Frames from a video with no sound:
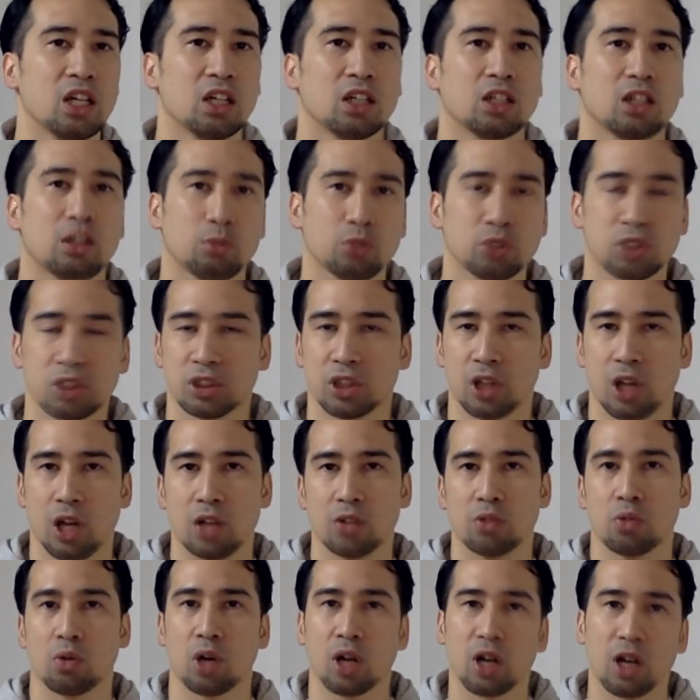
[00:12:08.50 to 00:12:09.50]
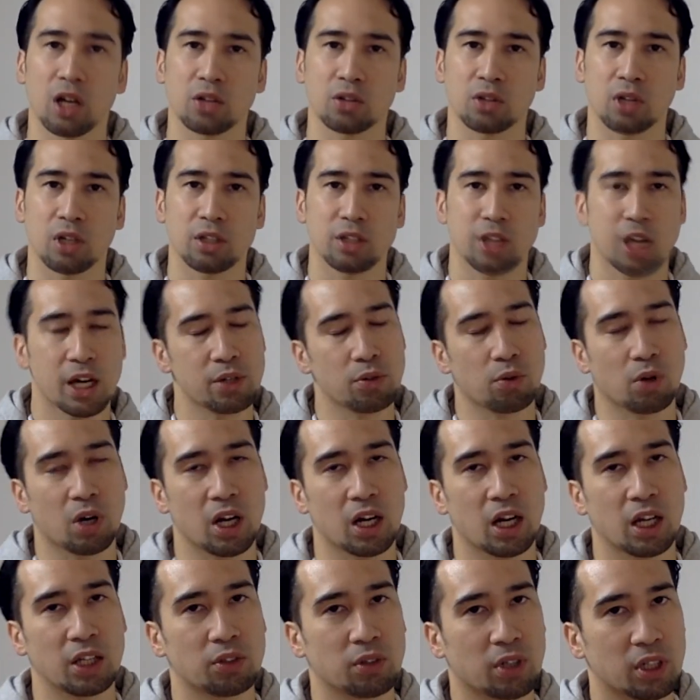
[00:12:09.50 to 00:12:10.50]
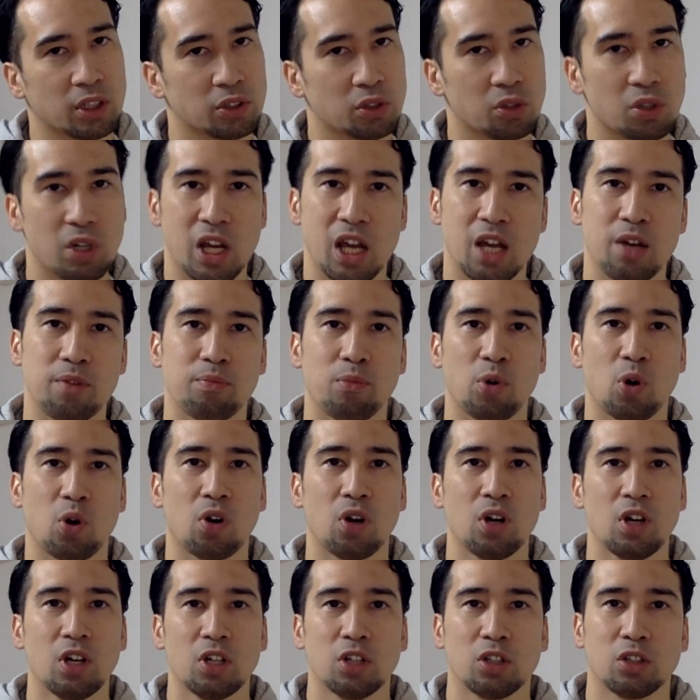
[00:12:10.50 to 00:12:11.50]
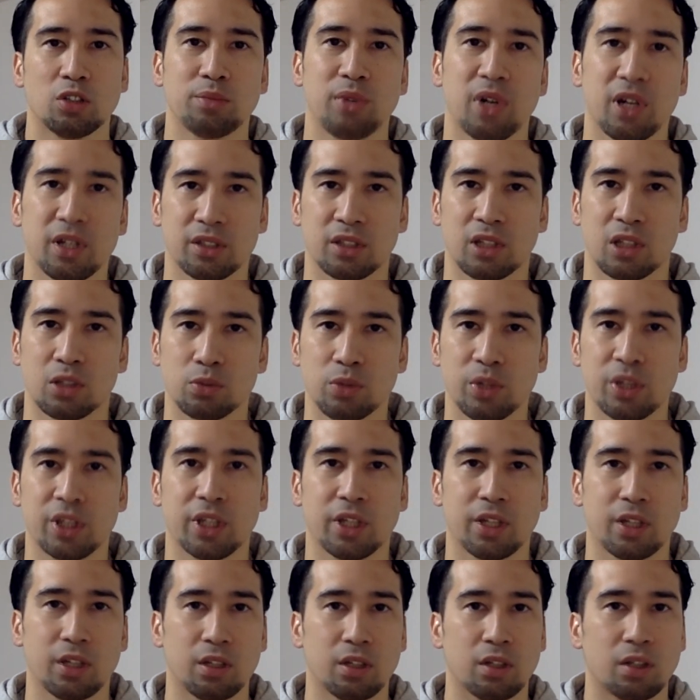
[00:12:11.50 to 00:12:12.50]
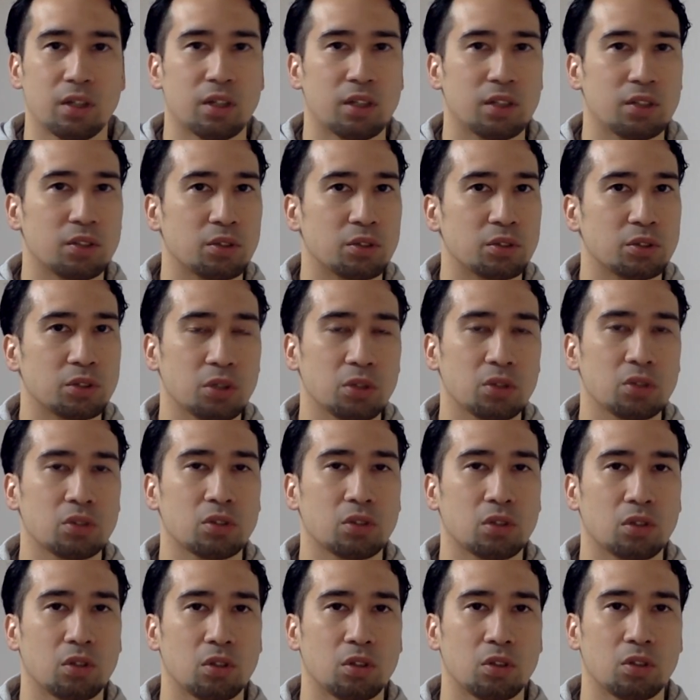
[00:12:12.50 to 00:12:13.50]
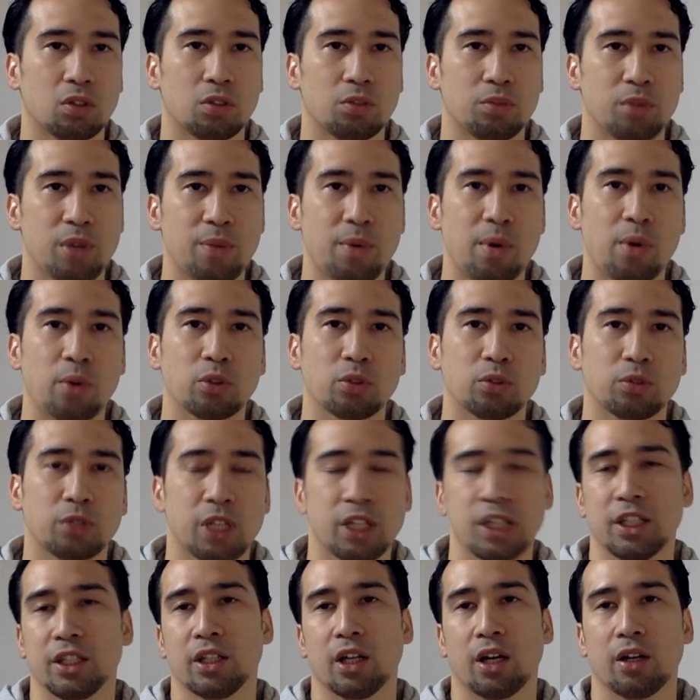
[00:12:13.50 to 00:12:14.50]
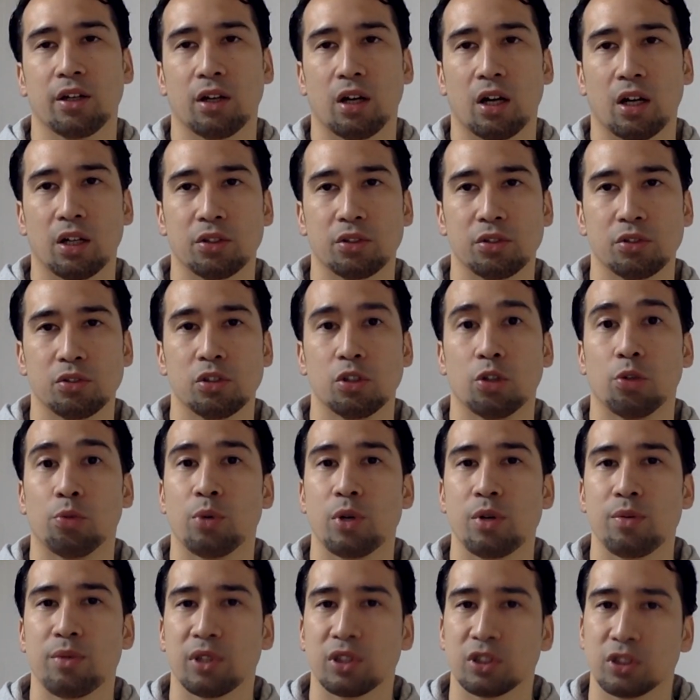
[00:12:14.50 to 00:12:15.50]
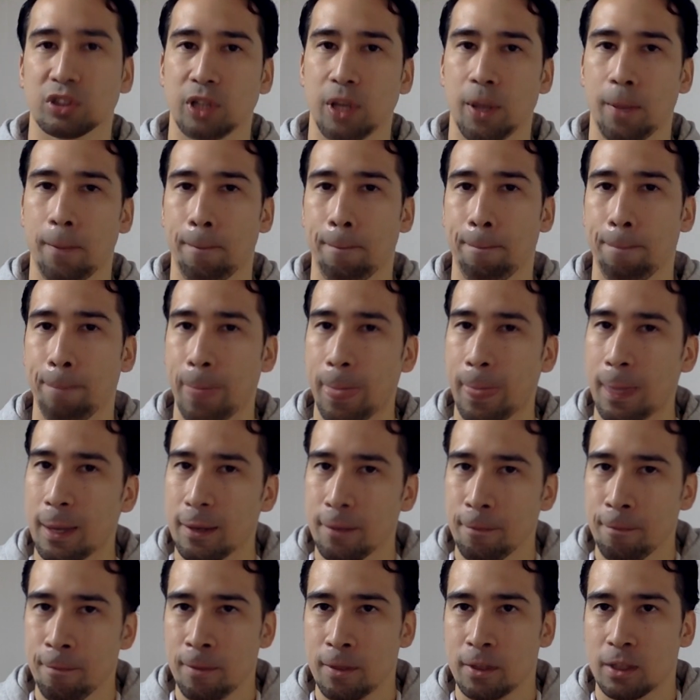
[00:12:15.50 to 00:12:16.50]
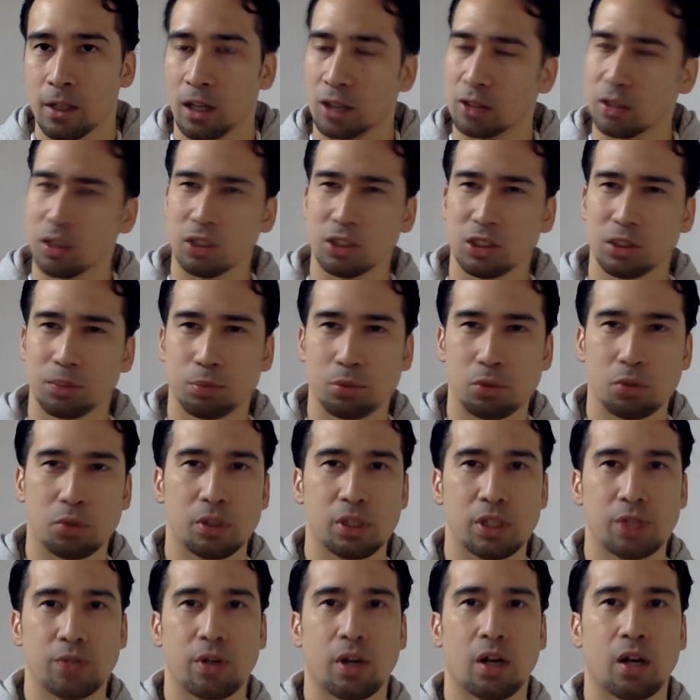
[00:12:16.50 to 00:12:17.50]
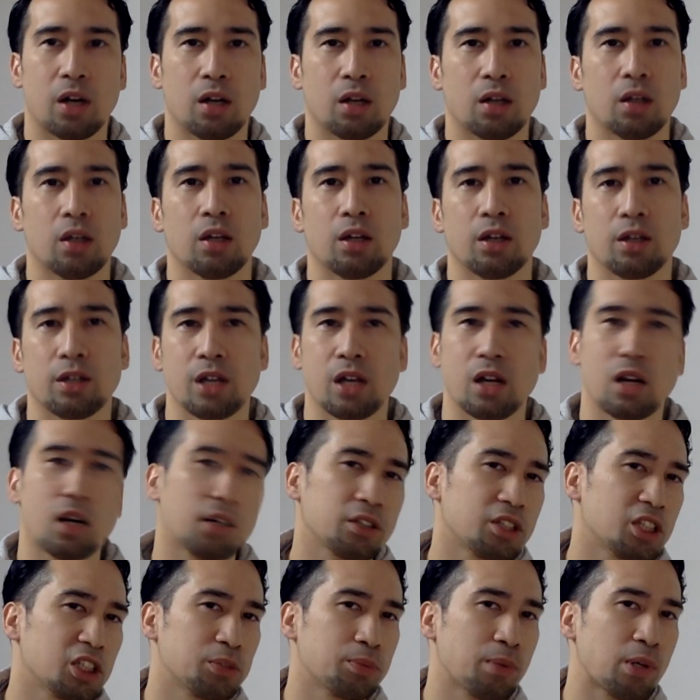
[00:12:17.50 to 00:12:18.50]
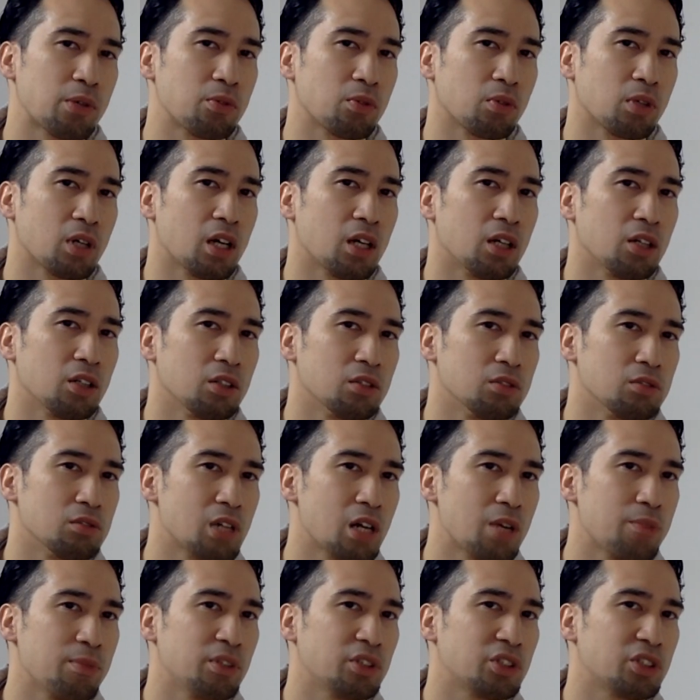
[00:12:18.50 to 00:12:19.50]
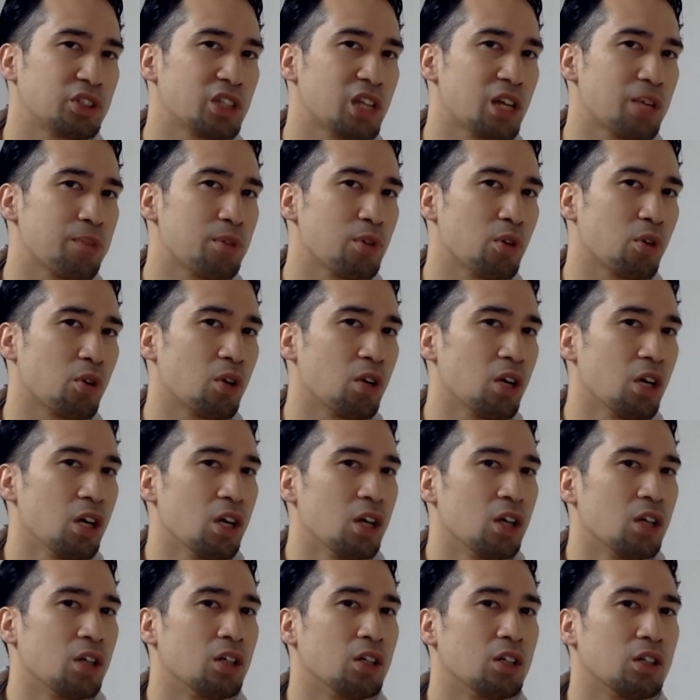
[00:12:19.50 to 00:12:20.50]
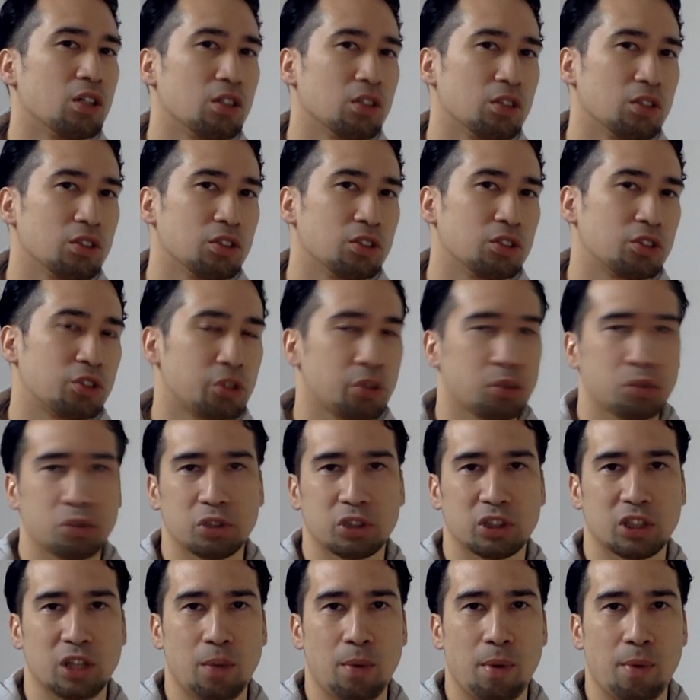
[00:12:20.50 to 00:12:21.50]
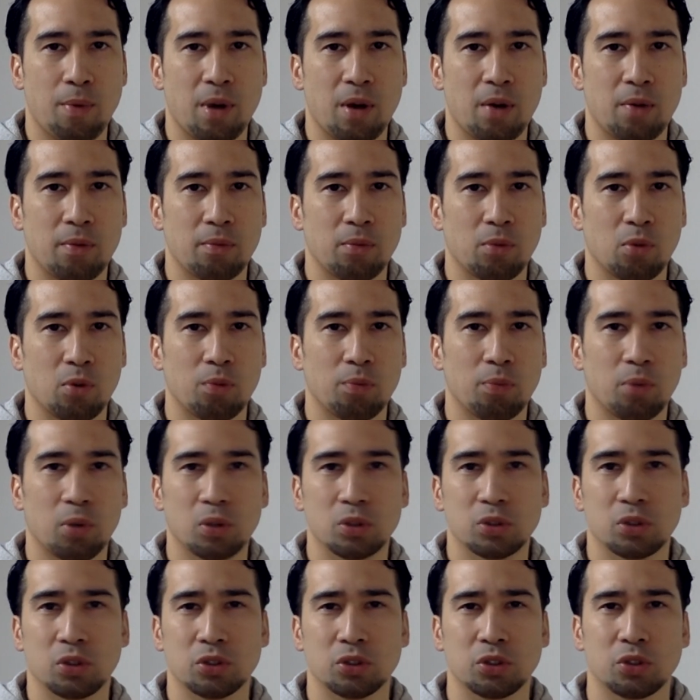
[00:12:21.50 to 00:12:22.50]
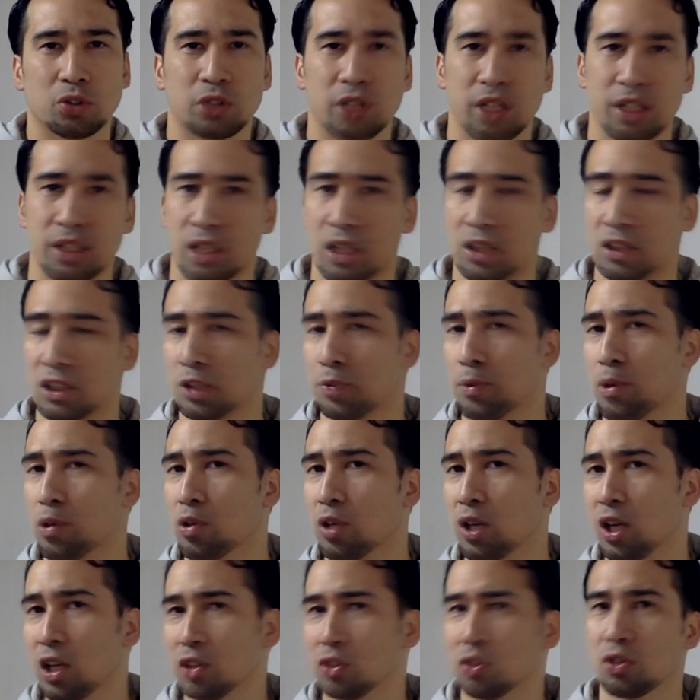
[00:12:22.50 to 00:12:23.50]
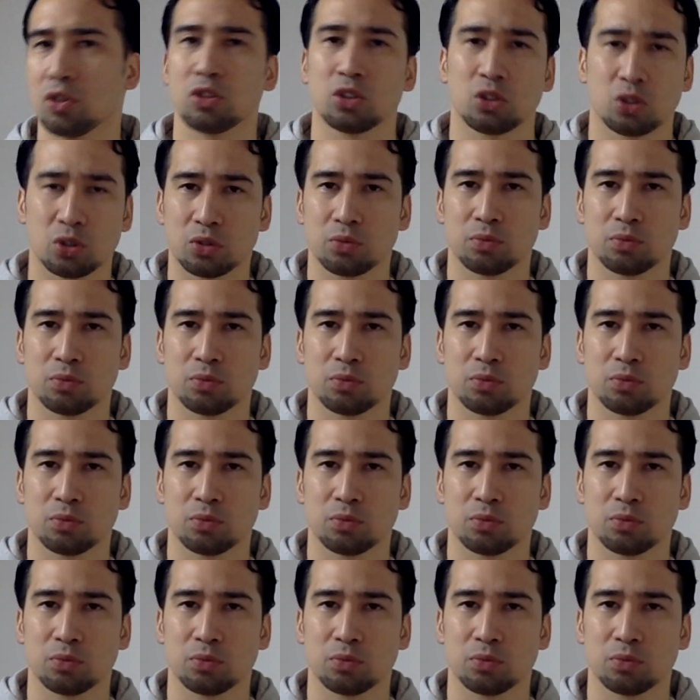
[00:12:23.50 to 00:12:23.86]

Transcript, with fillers: がもしかしたらあるのかなとかないのかなとか、その辺も踏まえた上で、えー、とちょっと見守っていきたいなというふうに思いますね。果たしてブロリーは、えー、やられてしまうのか、恨みつらみを、えー、強くしたままもう暴走状態になってしまうから、それ